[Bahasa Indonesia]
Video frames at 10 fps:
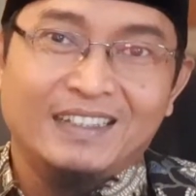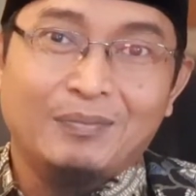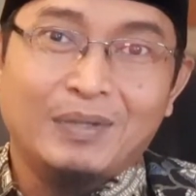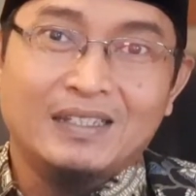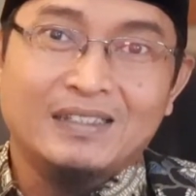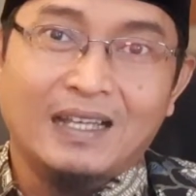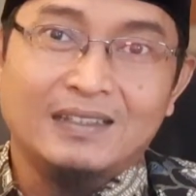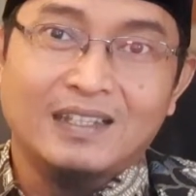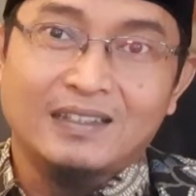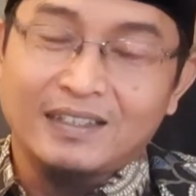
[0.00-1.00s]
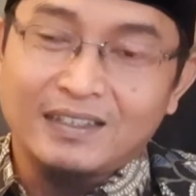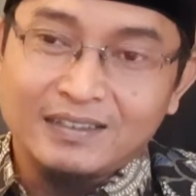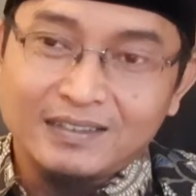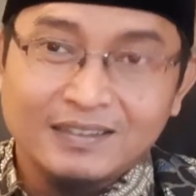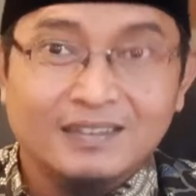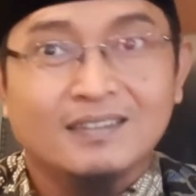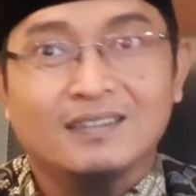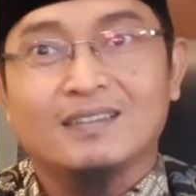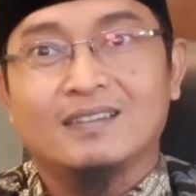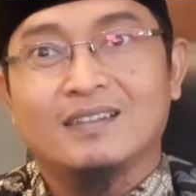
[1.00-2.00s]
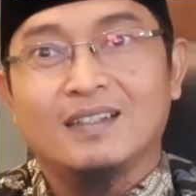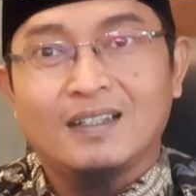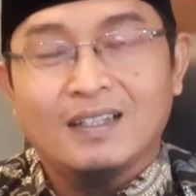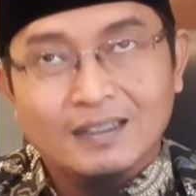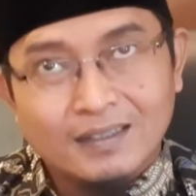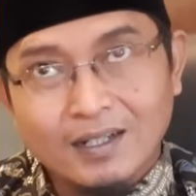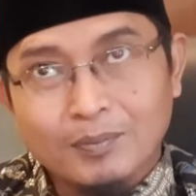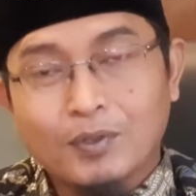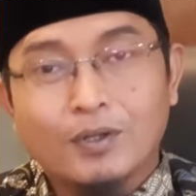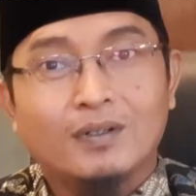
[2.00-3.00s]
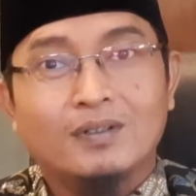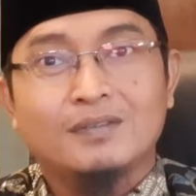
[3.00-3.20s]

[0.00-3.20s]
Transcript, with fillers: Ya baik saat chatting, telepon